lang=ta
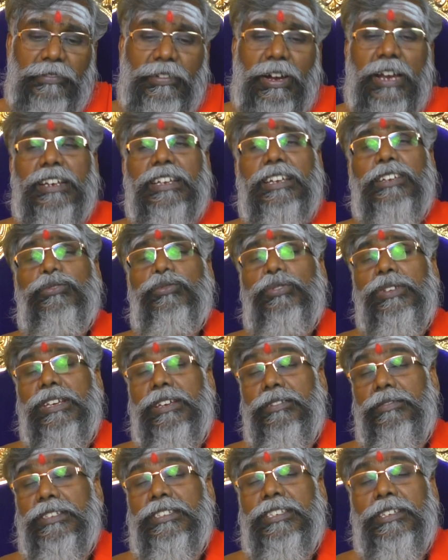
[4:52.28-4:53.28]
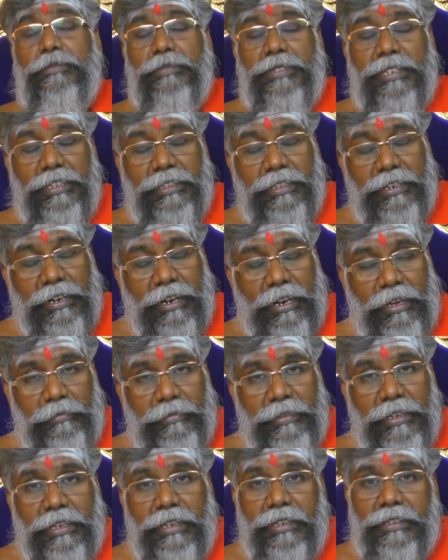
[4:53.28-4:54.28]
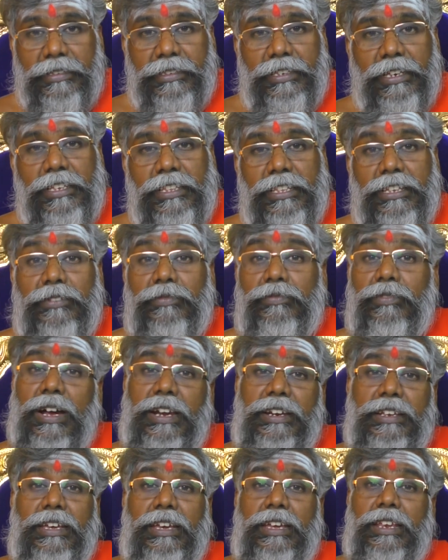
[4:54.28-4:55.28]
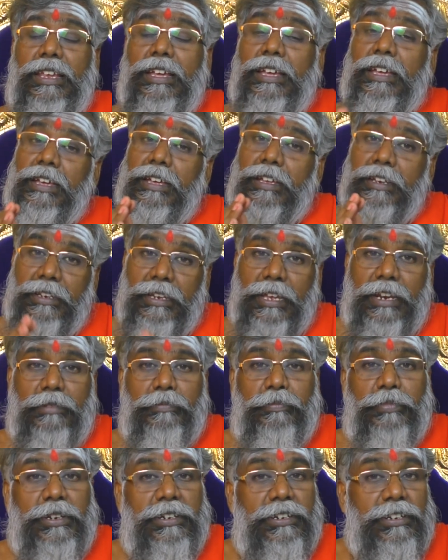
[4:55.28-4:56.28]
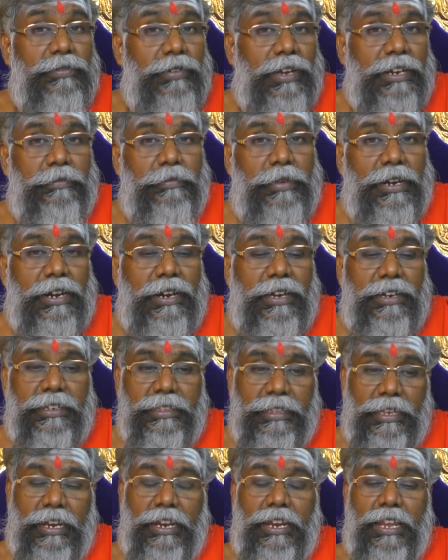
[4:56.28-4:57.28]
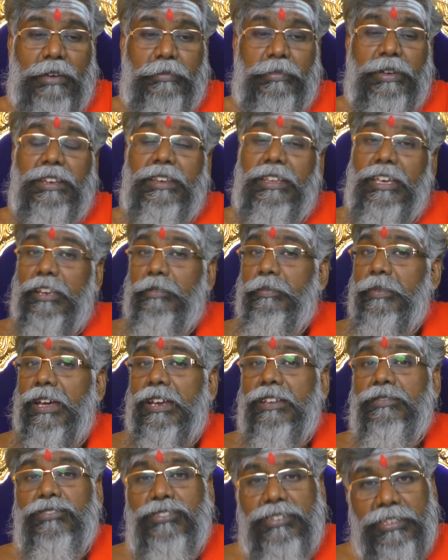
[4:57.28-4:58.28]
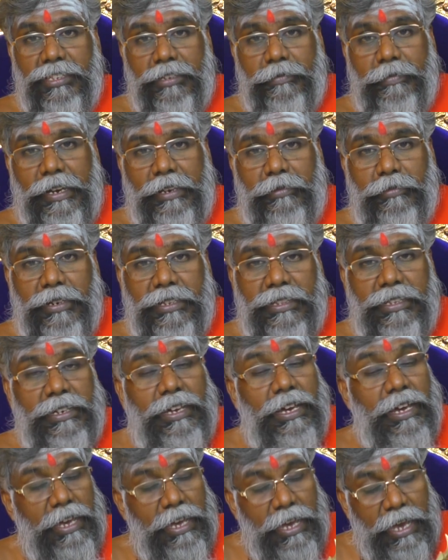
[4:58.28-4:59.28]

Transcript: வாழ்க்கை துணையை வசியம் செய்திருக்கலாம் செய்து வாழ்க்கையில் நலம் பெற்று வளம் பெறலாம் இது எல்லாமே நேர்மையான விஷயத்துக்கு பயன்படுத்துங்க